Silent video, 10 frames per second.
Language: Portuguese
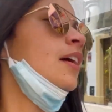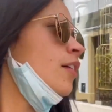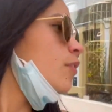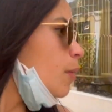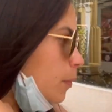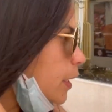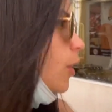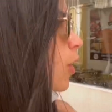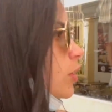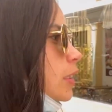Fomos em
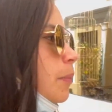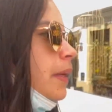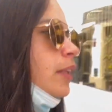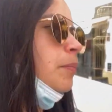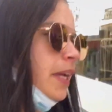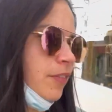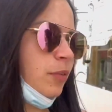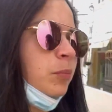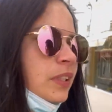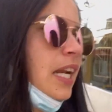outro também. Não pegava.
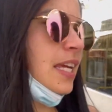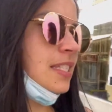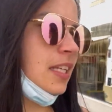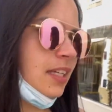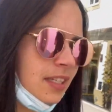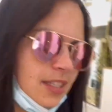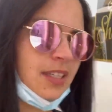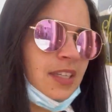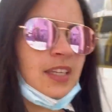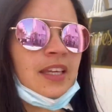Fomos em três, né?
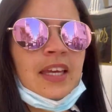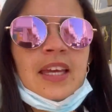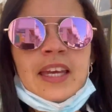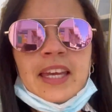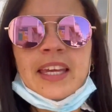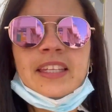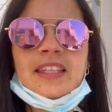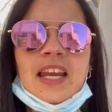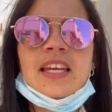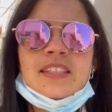Fomos. Em
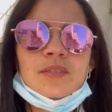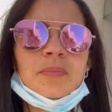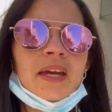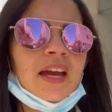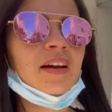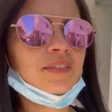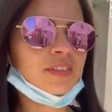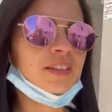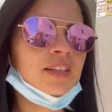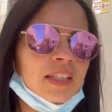três não pegava.
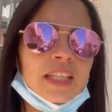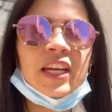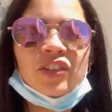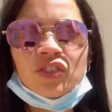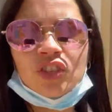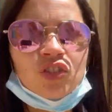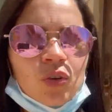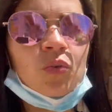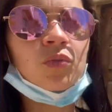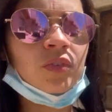Até que a gente achou
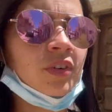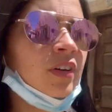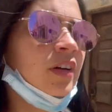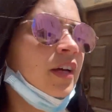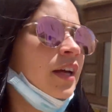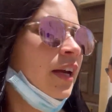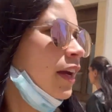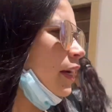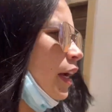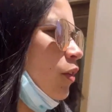um
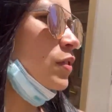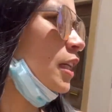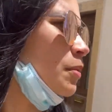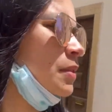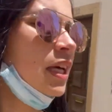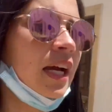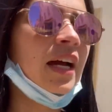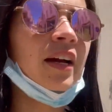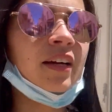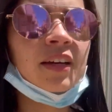e conseguimos sacar.